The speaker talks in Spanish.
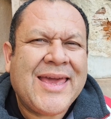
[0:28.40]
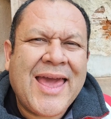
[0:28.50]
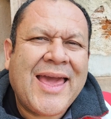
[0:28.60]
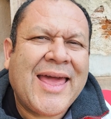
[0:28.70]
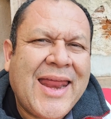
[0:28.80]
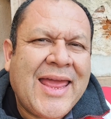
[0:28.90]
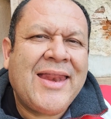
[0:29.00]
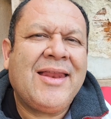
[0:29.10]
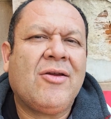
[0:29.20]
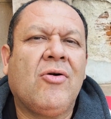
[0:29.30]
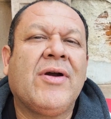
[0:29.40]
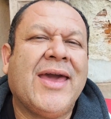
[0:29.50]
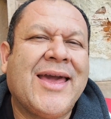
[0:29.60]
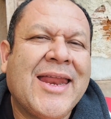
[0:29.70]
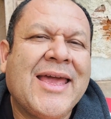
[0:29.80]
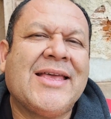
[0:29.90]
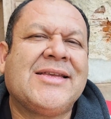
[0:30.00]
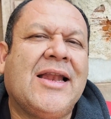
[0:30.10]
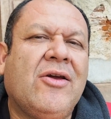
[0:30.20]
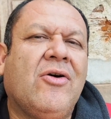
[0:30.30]
¿Y qué creen? ¿Con qué creen que
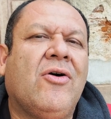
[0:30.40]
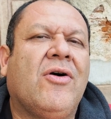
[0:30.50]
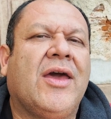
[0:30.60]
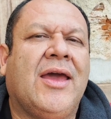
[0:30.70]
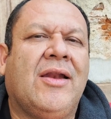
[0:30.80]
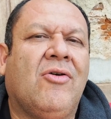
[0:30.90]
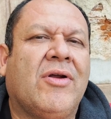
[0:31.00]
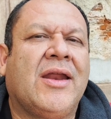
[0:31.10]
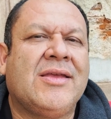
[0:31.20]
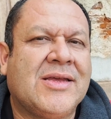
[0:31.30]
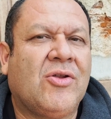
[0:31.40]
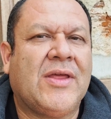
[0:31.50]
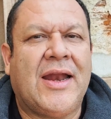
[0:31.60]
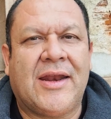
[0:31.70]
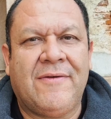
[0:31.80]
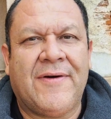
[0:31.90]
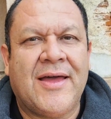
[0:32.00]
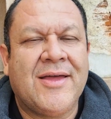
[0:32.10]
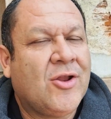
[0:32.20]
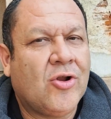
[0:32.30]
salió el organizador de la rifa?
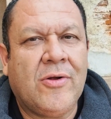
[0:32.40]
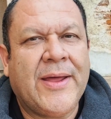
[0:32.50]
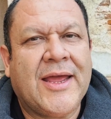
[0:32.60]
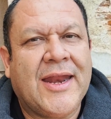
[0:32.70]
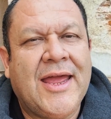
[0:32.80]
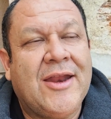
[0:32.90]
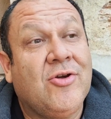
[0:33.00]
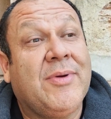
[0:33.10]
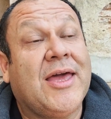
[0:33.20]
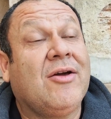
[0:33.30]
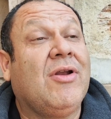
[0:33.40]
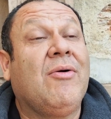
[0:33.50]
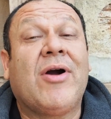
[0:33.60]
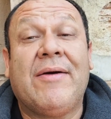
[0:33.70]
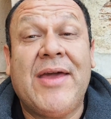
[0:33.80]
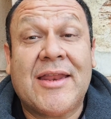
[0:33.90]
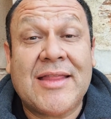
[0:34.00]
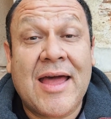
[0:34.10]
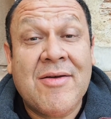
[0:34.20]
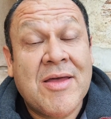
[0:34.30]
No lo van a creer, yo me quedé con la boca
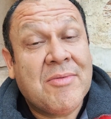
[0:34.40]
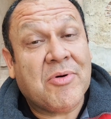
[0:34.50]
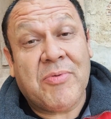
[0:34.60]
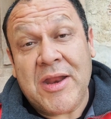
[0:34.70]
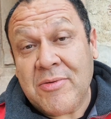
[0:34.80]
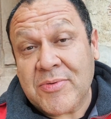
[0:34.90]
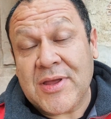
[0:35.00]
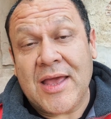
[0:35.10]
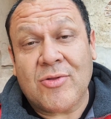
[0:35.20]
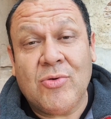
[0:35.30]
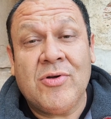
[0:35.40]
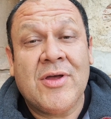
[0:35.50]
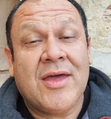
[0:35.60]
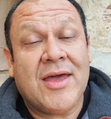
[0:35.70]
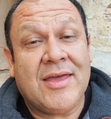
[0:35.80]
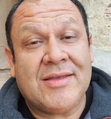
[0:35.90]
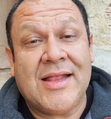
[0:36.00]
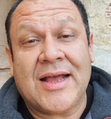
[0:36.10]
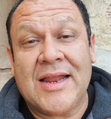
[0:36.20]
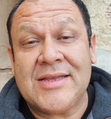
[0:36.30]
abierta. Pues bueno, pues allá tú. Es
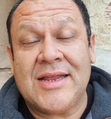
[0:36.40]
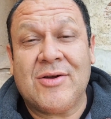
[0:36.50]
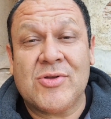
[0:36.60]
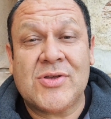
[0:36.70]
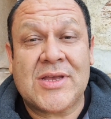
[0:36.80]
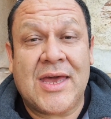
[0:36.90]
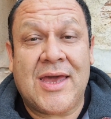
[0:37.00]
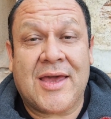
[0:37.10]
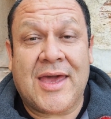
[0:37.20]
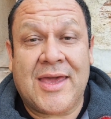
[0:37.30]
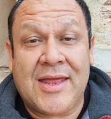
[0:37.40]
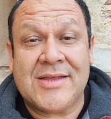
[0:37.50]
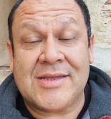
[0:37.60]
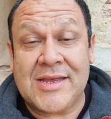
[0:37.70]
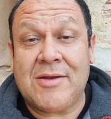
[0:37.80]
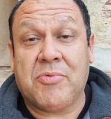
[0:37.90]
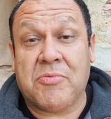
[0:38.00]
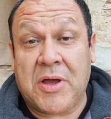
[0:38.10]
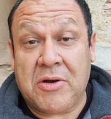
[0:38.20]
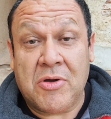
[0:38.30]
la clase de negocios que quieres hacer.
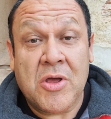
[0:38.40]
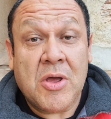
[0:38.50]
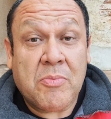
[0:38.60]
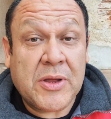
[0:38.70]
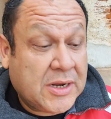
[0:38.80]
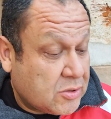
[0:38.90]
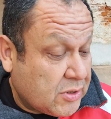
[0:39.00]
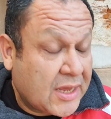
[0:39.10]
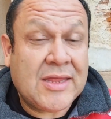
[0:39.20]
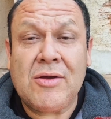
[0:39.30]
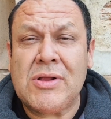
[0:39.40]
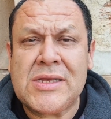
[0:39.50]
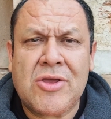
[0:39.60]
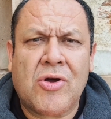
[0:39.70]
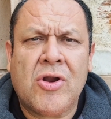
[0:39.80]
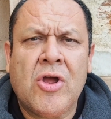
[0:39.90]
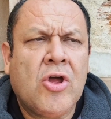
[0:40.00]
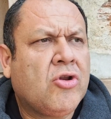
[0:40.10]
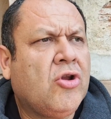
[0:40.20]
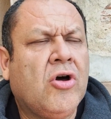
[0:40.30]
Pues bueno. Pues resulta que dijo el señor,
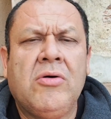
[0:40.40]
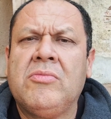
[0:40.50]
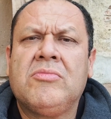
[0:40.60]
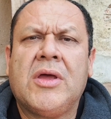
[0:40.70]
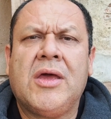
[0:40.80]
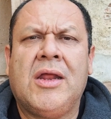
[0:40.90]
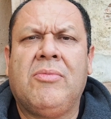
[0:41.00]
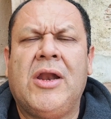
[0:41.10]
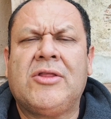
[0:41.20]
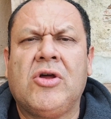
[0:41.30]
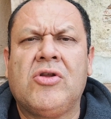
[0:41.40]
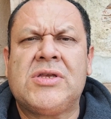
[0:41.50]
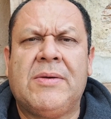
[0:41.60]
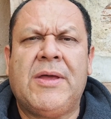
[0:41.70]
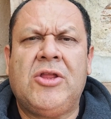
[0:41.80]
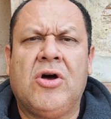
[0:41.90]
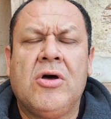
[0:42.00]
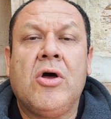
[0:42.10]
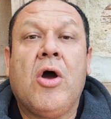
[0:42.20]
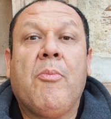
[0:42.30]
no, el boleto no se vendió,